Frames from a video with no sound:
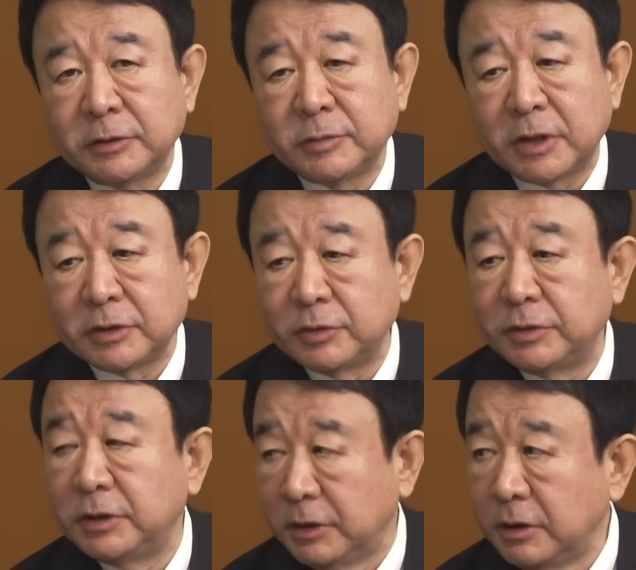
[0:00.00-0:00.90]
でも環境
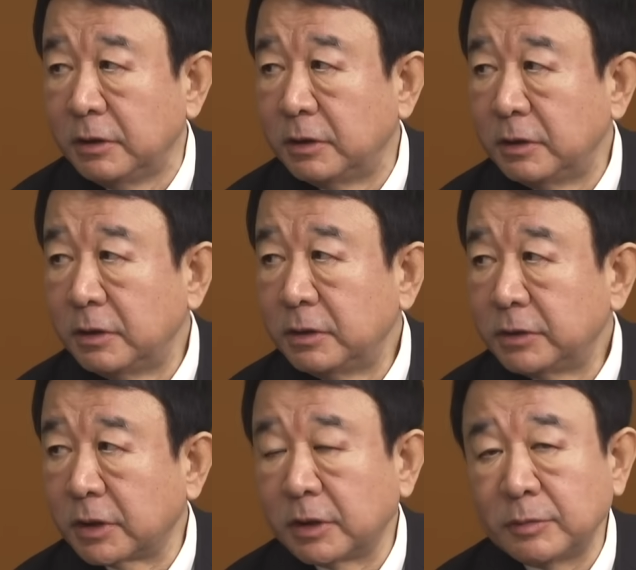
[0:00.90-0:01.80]
にいい、
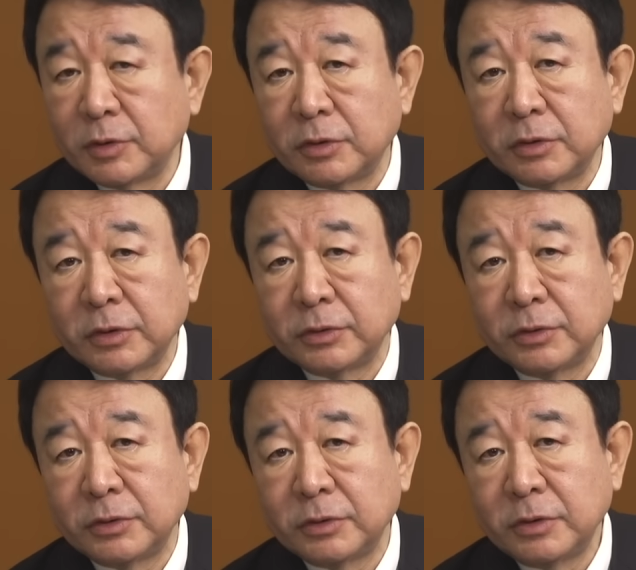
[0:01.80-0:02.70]
だからもうあ
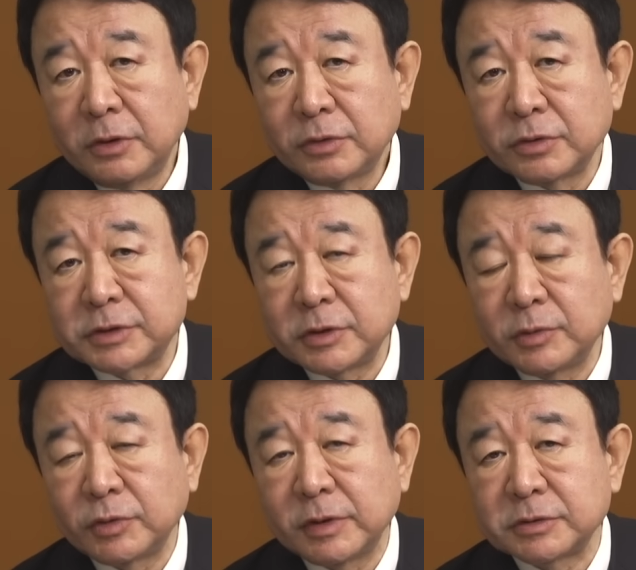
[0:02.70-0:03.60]
の国籍
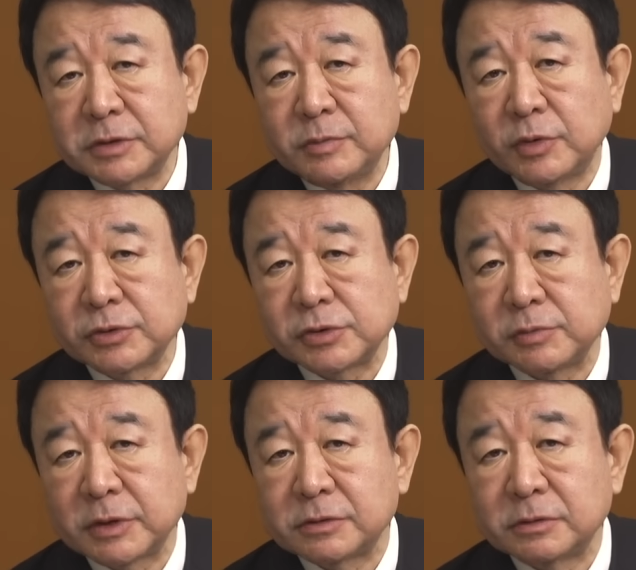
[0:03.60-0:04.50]
も問わず全部補助し
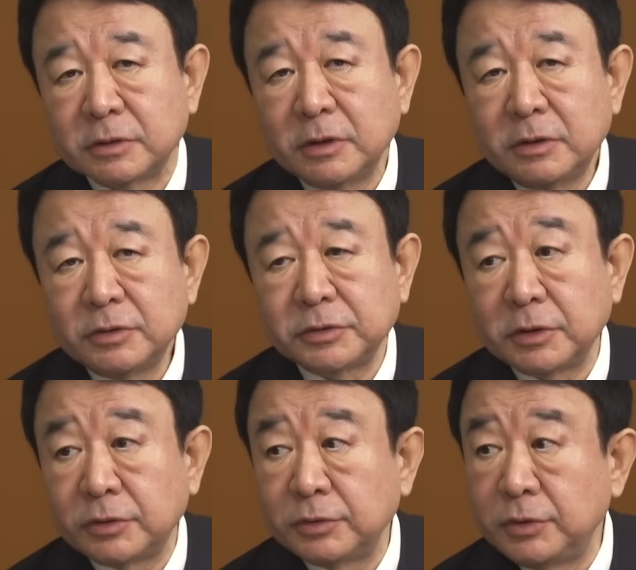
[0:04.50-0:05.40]
ます、
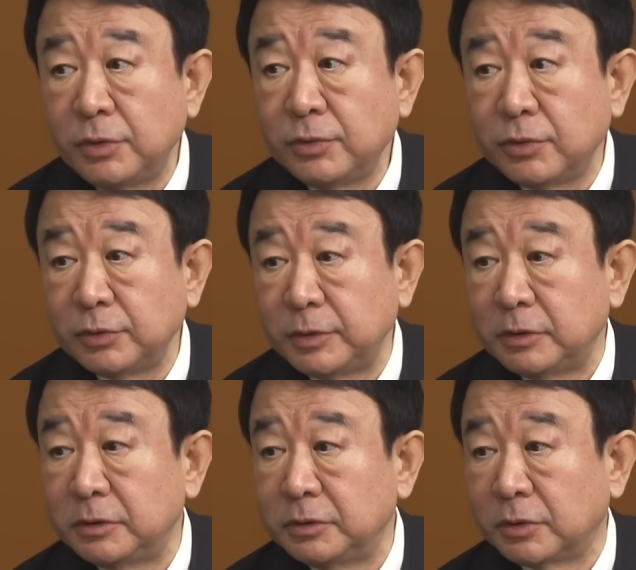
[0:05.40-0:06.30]
結局日本国
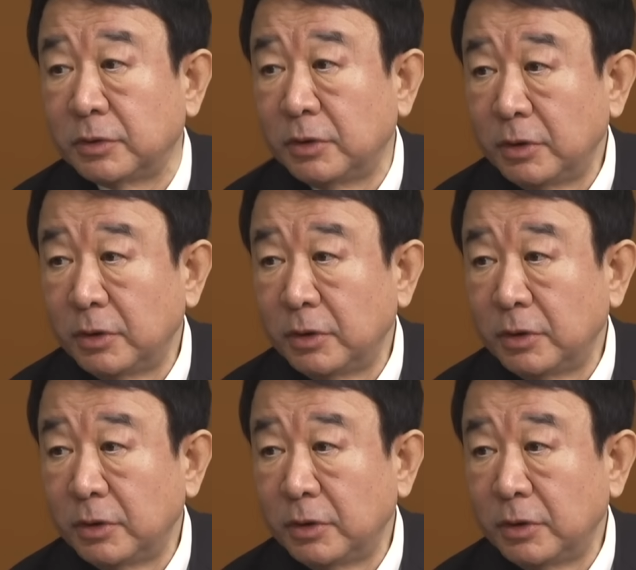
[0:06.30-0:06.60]
民の